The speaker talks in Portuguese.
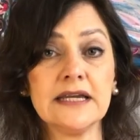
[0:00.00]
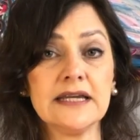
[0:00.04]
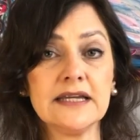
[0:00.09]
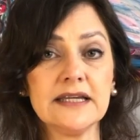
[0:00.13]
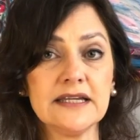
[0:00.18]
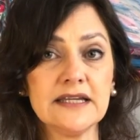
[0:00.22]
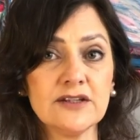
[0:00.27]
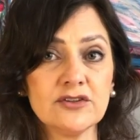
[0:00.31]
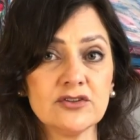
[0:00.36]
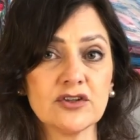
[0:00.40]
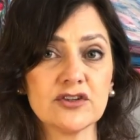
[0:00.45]

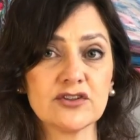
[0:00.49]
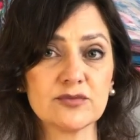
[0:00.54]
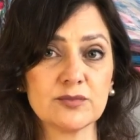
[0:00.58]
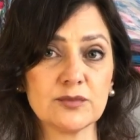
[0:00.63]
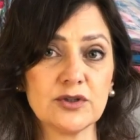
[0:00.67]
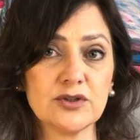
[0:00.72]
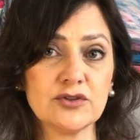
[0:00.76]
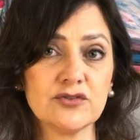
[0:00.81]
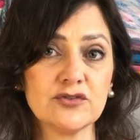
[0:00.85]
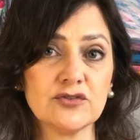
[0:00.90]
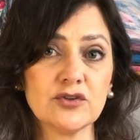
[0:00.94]
Em
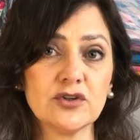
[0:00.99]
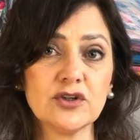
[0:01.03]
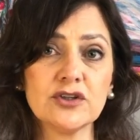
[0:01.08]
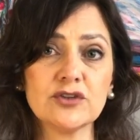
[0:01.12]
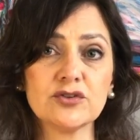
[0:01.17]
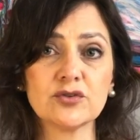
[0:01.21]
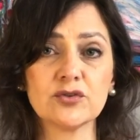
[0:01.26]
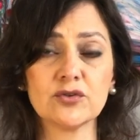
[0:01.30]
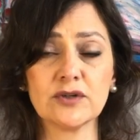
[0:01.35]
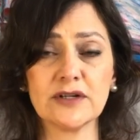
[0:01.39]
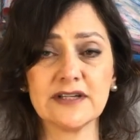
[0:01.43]

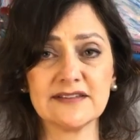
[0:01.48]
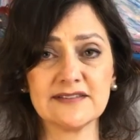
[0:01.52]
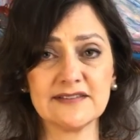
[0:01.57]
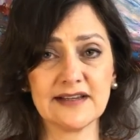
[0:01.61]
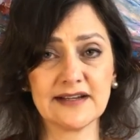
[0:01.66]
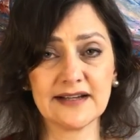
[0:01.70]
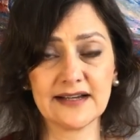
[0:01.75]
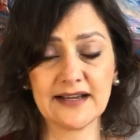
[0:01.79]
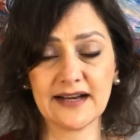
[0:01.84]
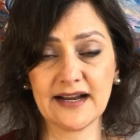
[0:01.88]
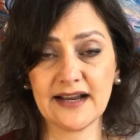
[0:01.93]
2018, com esse
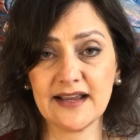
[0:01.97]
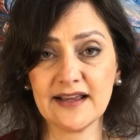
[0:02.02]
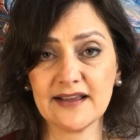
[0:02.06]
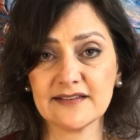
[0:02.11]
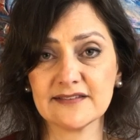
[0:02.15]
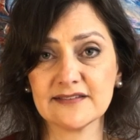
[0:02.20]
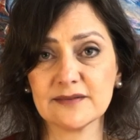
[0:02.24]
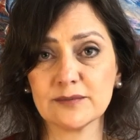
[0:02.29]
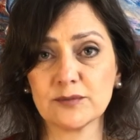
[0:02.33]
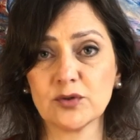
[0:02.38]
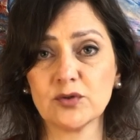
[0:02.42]

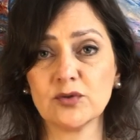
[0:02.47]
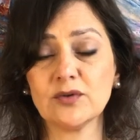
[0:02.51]
acréscimo,